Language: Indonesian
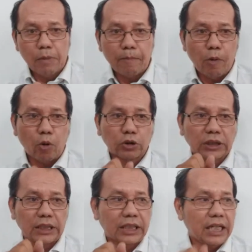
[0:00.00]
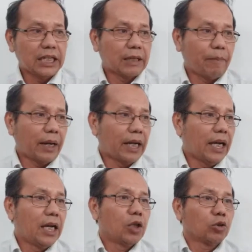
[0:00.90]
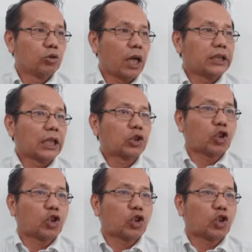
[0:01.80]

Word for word: memfokuskan diri kepada Tuhan yang